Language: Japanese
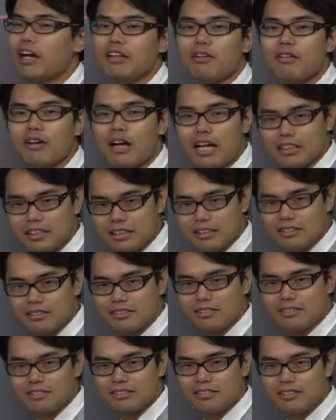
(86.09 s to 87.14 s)
合の数
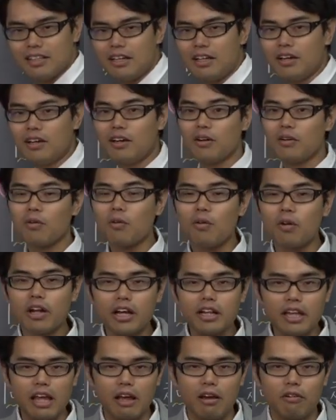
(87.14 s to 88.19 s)
これ
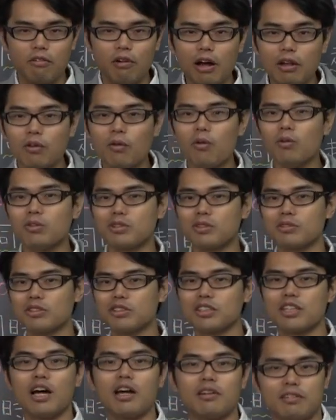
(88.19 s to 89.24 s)
がね和の法則
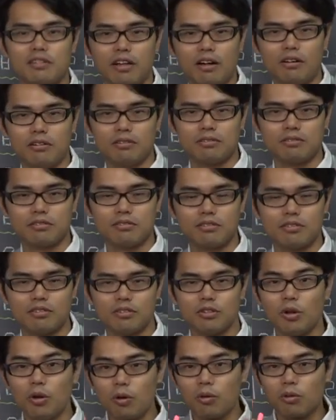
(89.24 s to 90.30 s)
使えるんだよ。
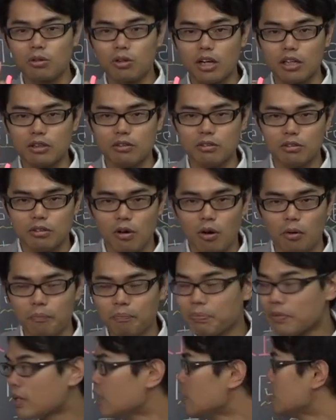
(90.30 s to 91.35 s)
どういうことかというと
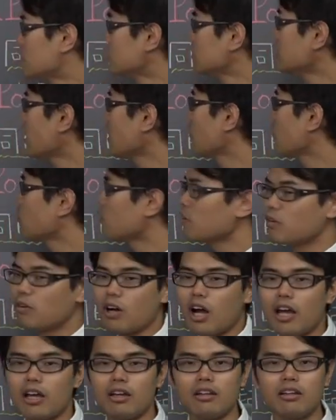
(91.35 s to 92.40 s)
サイコロ1
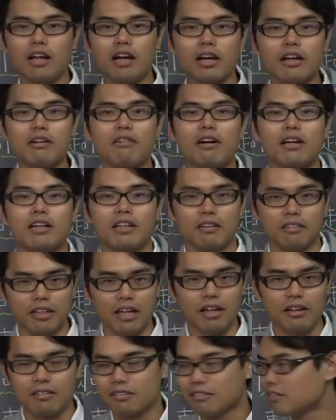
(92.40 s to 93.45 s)
回投げるわけだよ
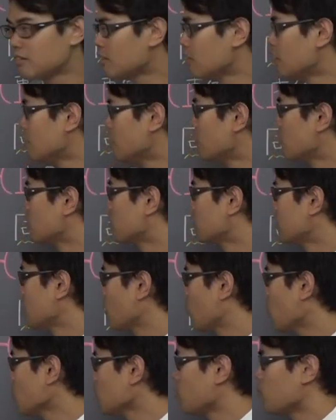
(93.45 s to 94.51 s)
ね。で
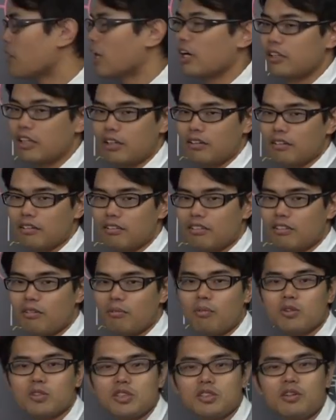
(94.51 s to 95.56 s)
5の目が出る
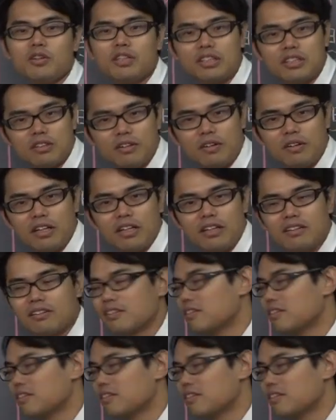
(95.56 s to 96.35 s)
もちろん1通り。